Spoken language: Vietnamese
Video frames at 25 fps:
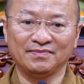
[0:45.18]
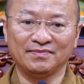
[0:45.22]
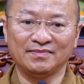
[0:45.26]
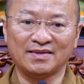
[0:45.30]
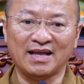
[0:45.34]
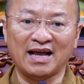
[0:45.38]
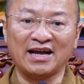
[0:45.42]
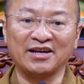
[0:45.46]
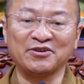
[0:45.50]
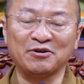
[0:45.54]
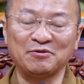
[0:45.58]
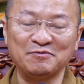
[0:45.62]

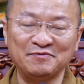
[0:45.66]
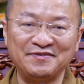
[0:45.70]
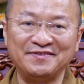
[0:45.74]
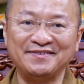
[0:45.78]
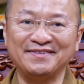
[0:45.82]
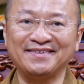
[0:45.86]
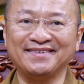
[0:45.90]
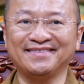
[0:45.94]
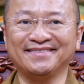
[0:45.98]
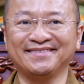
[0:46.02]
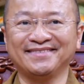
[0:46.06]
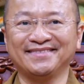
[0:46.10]
hạt giống
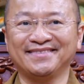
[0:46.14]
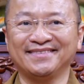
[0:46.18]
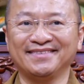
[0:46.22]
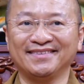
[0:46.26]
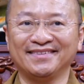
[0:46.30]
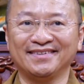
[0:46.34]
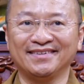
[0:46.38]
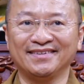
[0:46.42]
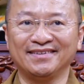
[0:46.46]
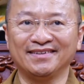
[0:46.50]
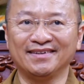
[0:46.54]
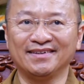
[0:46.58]
phước
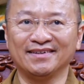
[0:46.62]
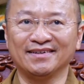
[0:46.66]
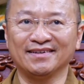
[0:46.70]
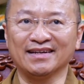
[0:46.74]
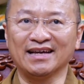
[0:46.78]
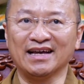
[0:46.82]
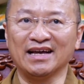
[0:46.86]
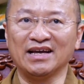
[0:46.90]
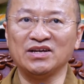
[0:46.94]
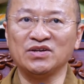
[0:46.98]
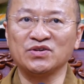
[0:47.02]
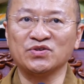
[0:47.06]

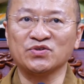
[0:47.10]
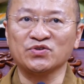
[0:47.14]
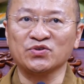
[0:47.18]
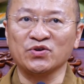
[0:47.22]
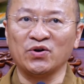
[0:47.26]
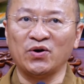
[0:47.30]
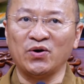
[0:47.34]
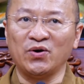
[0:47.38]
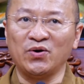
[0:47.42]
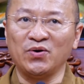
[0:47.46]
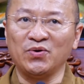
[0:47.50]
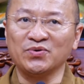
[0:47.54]
để
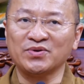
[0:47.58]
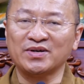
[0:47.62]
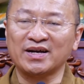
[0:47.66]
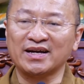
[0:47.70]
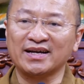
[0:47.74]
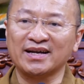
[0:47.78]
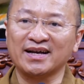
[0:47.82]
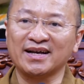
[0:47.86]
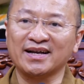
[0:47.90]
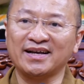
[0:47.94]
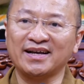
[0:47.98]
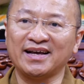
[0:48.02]
trổ ra
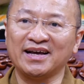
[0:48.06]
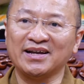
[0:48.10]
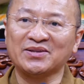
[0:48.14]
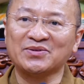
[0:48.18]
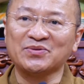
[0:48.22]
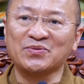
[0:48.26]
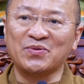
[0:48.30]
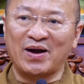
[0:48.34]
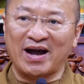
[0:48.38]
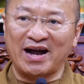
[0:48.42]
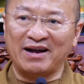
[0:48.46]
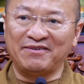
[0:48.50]
cái kết
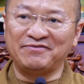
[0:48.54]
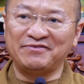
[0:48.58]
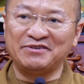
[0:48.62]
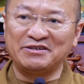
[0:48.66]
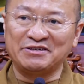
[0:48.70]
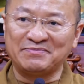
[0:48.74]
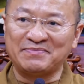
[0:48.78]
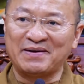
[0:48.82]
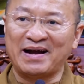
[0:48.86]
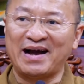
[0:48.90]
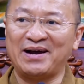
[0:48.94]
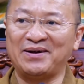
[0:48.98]
quả
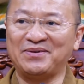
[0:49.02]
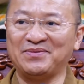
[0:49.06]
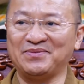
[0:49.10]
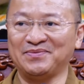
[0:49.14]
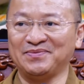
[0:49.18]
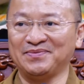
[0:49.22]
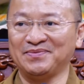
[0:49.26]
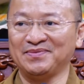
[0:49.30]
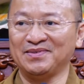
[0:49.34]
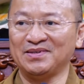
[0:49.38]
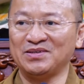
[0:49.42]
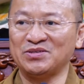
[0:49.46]
phước báo
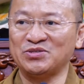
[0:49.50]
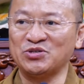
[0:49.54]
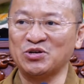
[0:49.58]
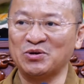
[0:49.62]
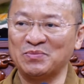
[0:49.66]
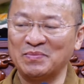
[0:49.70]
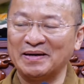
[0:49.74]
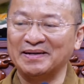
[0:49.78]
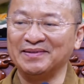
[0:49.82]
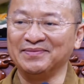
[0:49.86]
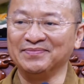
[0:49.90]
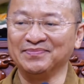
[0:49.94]

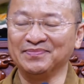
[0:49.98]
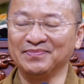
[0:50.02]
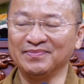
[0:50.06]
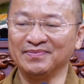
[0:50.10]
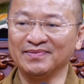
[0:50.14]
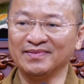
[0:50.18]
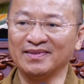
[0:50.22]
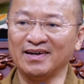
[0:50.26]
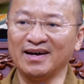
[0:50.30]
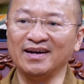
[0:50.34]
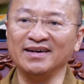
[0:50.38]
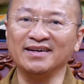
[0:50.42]
cho mình
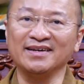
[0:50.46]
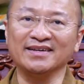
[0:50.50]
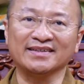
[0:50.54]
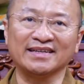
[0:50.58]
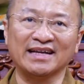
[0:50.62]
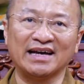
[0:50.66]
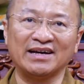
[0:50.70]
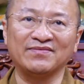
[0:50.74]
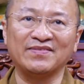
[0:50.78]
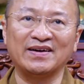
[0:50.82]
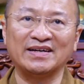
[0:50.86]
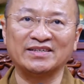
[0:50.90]
ở hiện
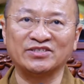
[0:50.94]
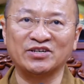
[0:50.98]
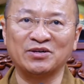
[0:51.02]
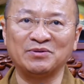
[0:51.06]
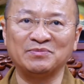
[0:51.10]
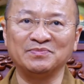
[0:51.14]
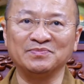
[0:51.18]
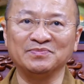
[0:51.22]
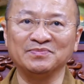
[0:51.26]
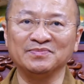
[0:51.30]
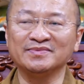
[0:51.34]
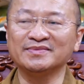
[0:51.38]
tại và
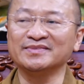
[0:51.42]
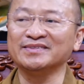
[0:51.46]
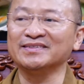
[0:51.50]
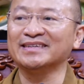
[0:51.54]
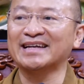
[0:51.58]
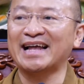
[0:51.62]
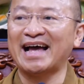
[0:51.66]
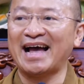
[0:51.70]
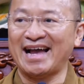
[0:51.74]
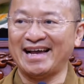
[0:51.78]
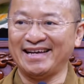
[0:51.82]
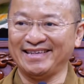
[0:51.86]
trong
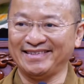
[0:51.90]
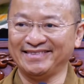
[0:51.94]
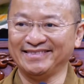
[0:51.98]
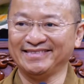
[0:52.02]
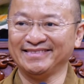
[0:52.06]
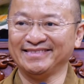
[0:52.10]
tương lai